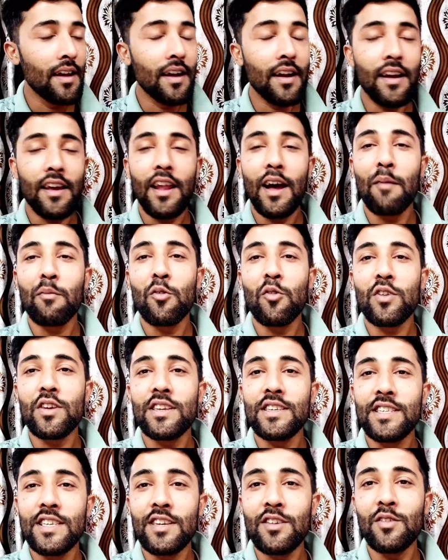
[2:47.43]
अगर आपको
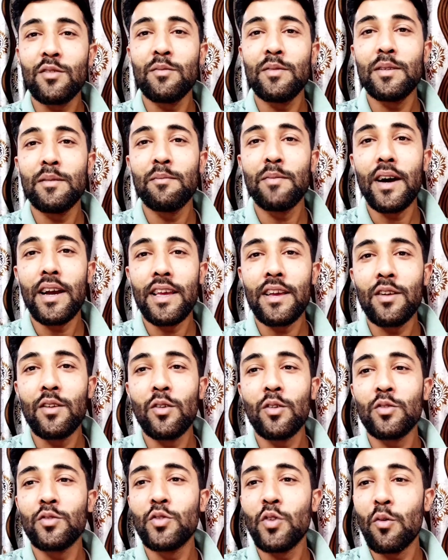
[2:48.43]
किसी को भी भाई
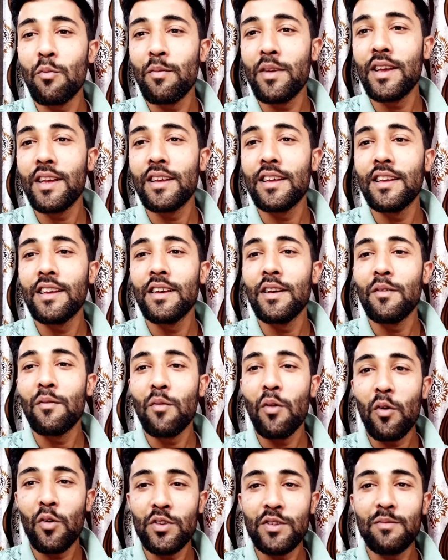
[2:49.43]
को जॉब में
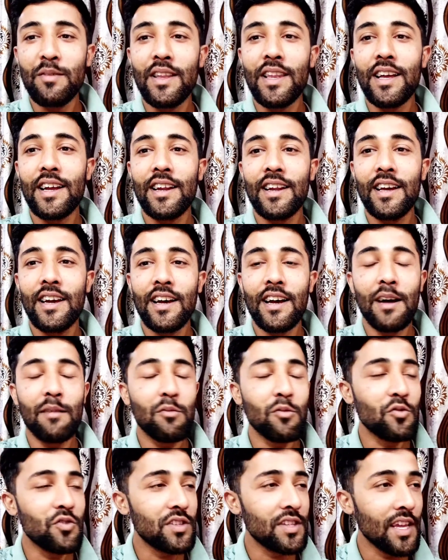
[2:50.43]
फौज में लगना है आप
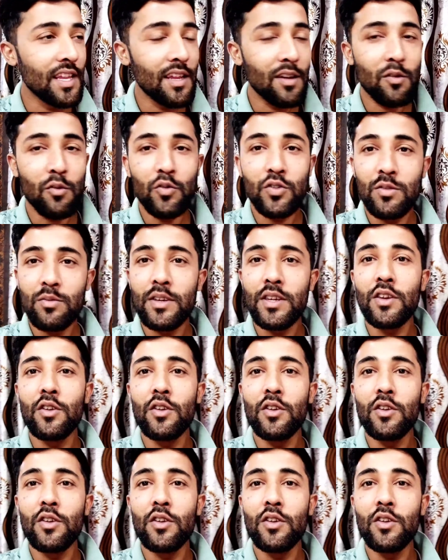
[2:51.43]
उससे कुछ भी